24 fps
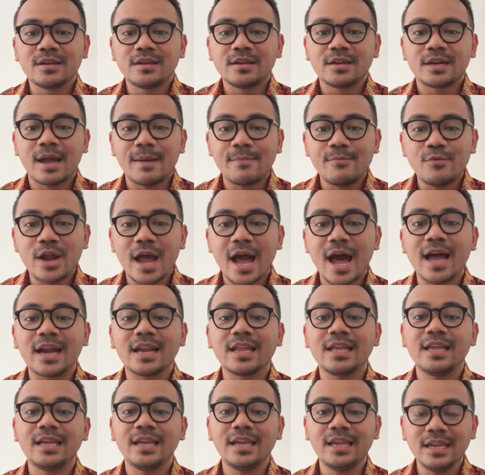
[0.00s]
Namun
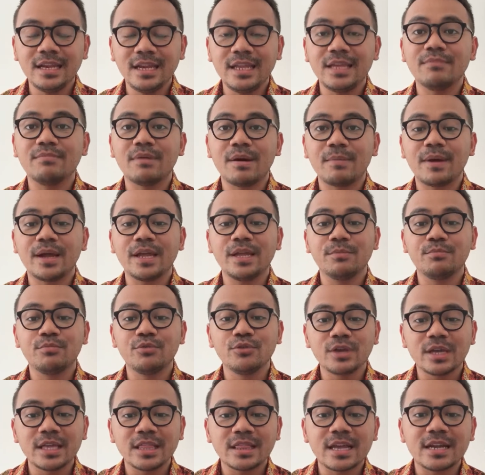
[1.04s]
hari ini Bapak
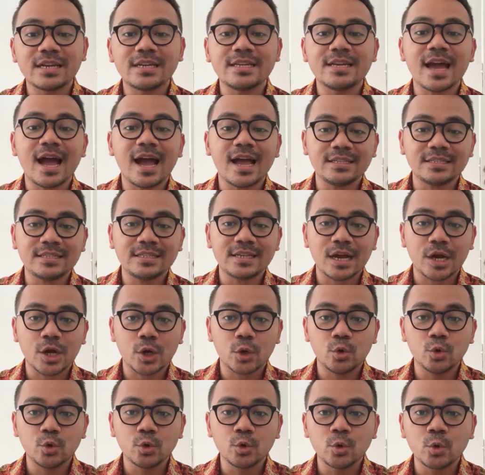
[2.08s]
Ibu kita diajak
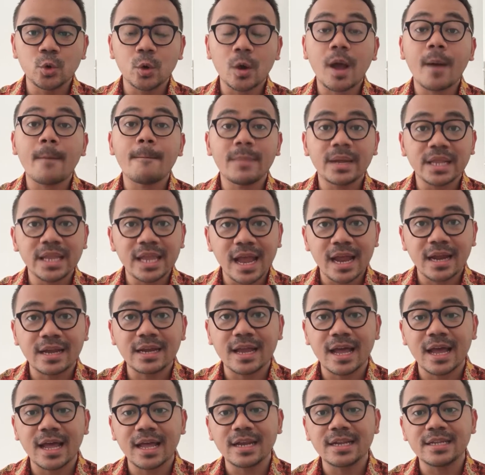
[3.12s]
untuk
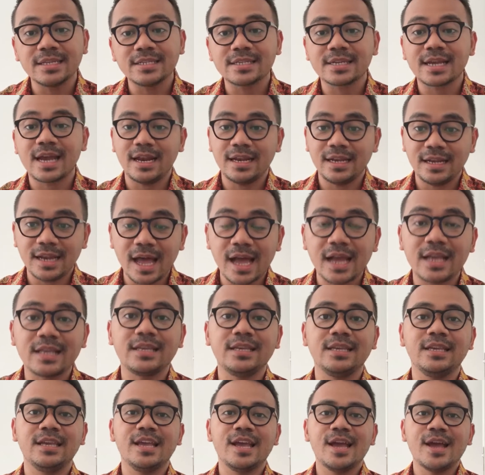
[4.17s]
menyadari sekali
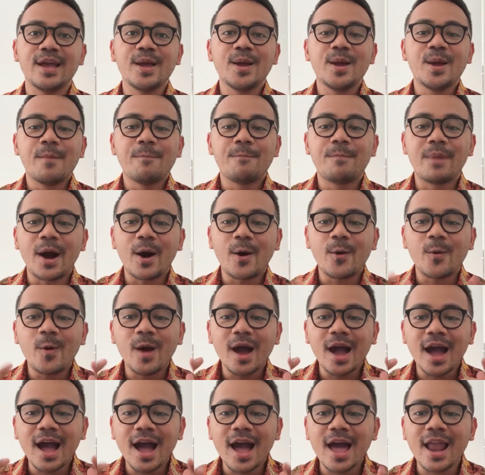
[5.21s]
lagi bahwa
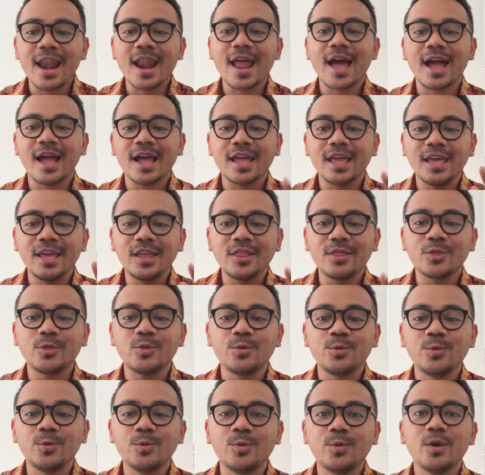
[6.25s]
Allah
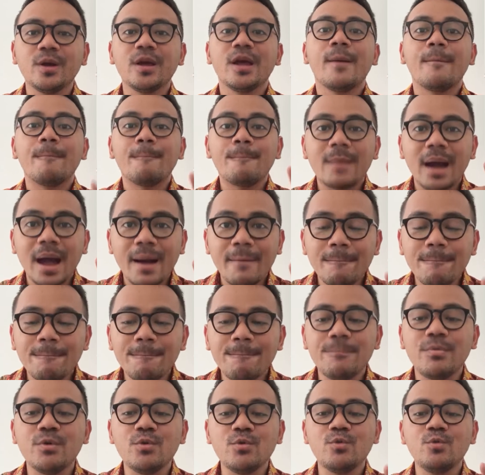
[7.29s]
itu
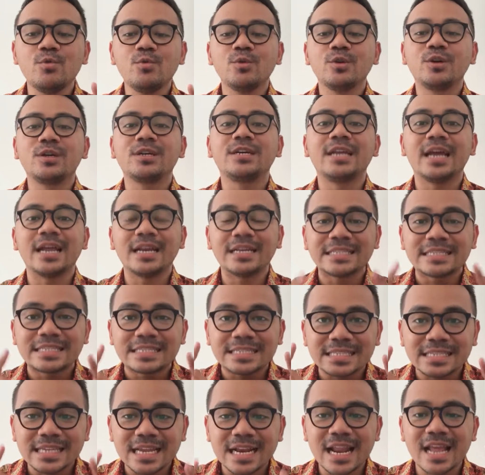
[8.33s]
mampu dan
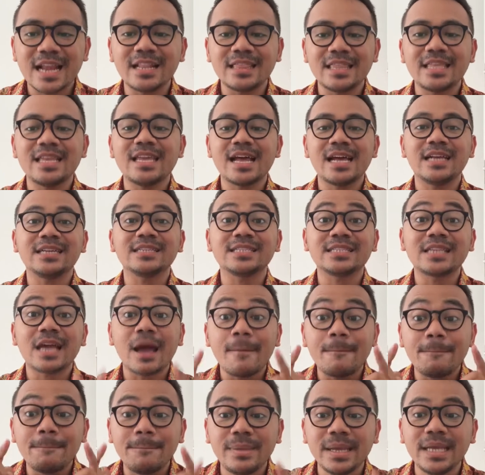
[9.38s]

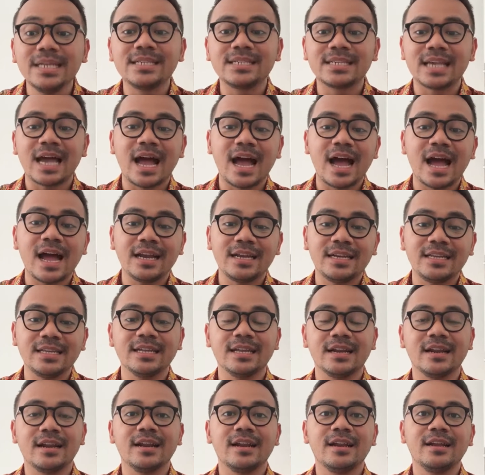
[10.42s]
senantiasa bisa
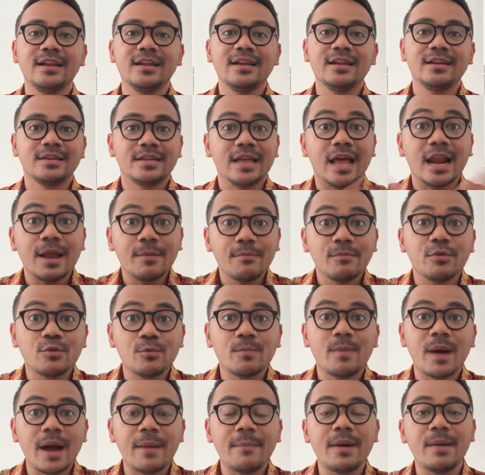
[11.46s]
hadir dalam
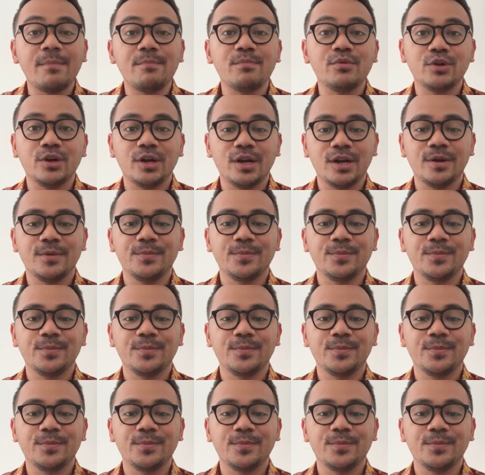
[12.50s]
rupa apapun.